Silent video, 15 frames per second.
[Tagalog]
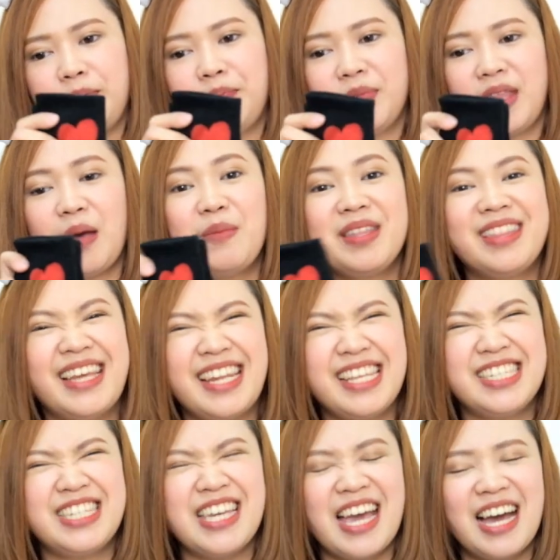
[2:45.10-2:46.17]
Gamit na
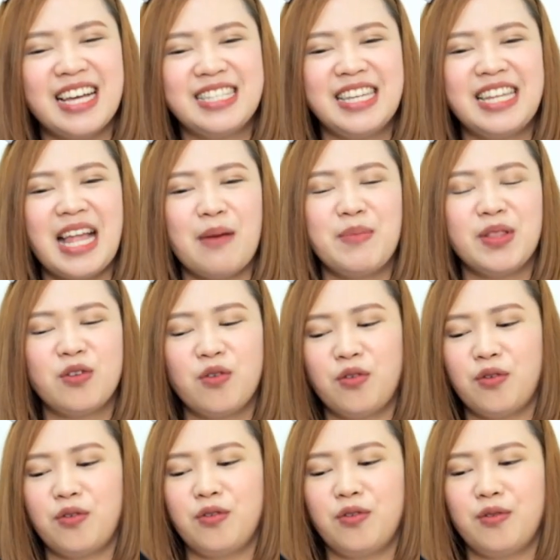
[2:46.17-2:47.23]
rin siya kasi ginamit
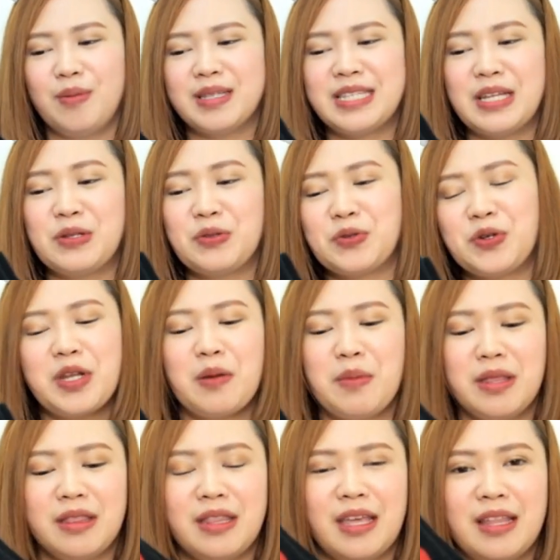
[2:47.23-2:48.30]
ko basta ng
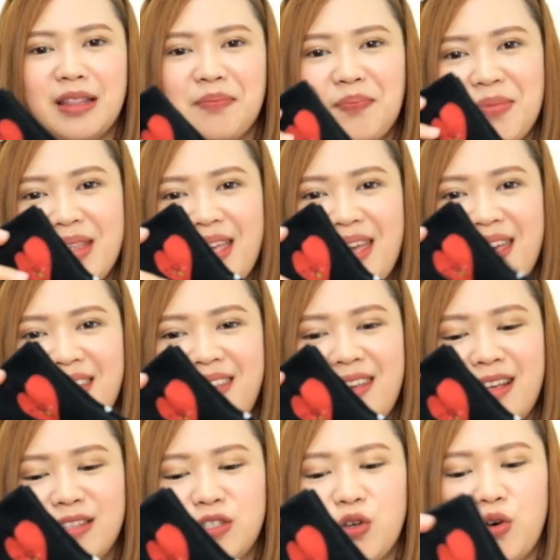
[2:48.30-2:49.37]
tournament din.
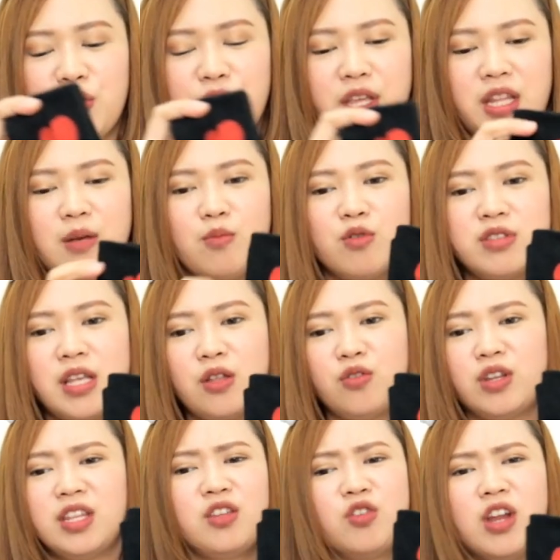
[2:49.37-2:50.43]
Yan, sorry. Nabuksan ko
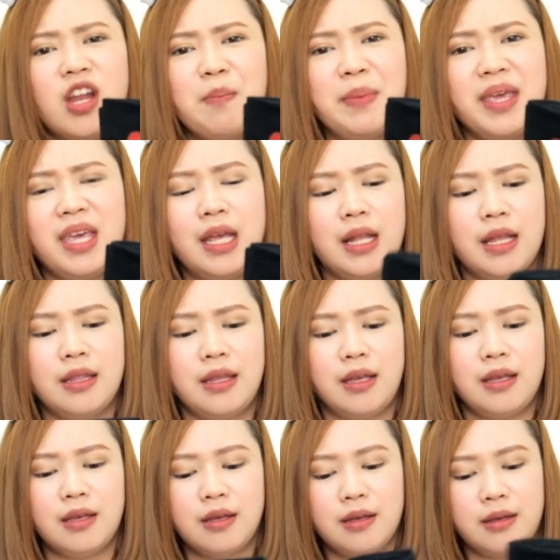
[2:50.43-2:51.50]
na. Di ko na napigilan eh.
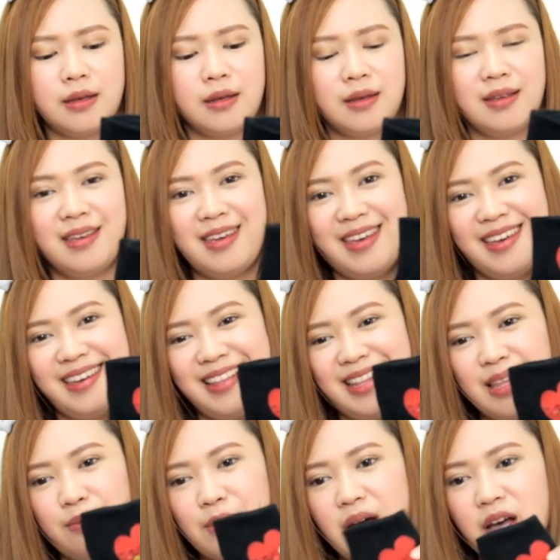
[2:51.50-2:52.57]

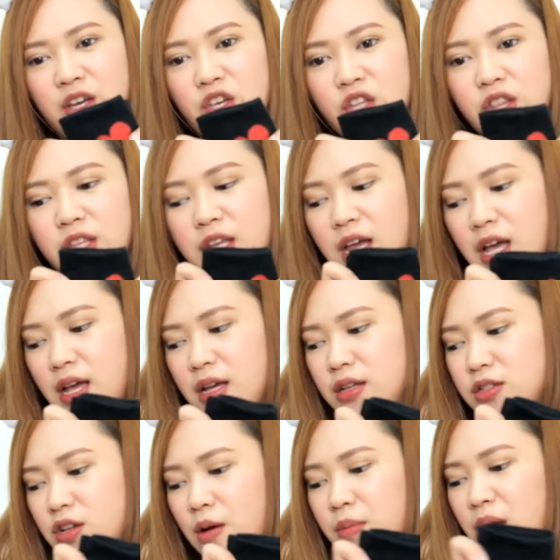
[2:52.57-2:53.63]
Diba? Ang cute niya.
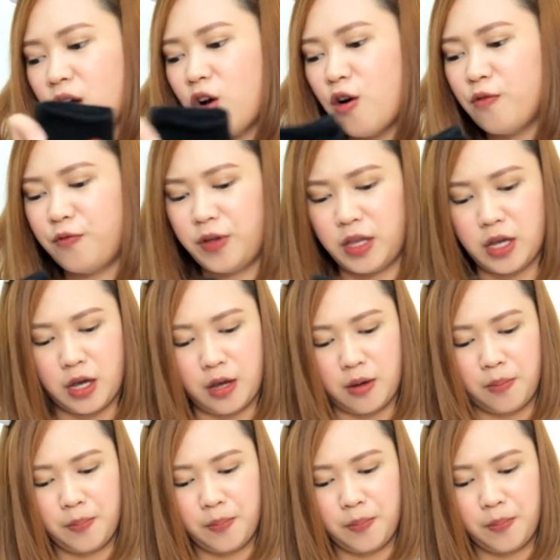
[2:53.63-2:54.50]
Sobrang comfy niya.